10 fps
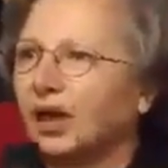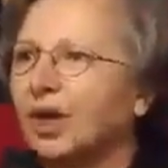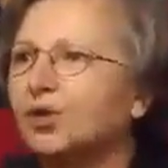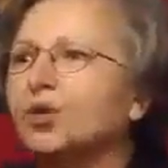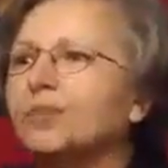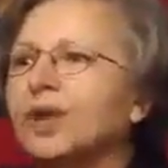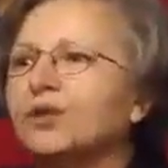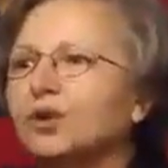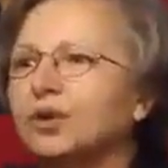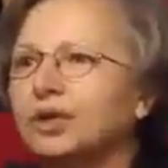Atatürk
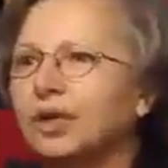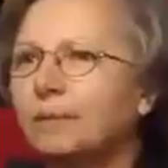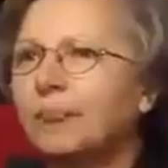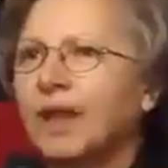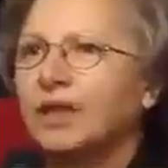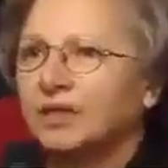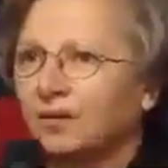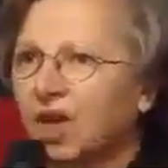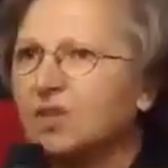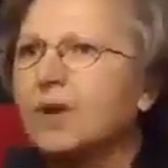bile diyor ki
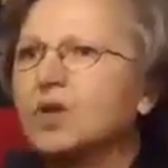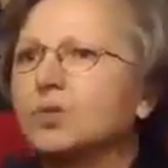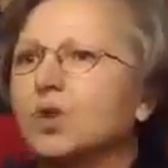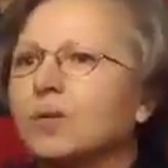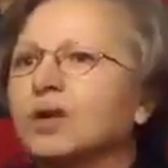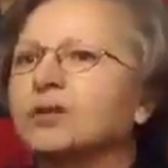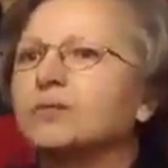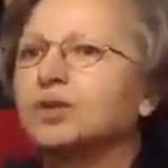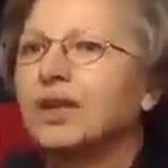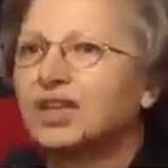savaş mecbur
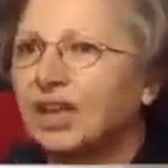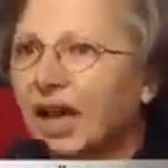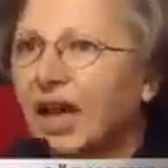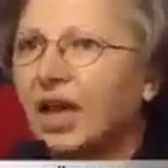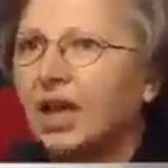olmadığı müddetçe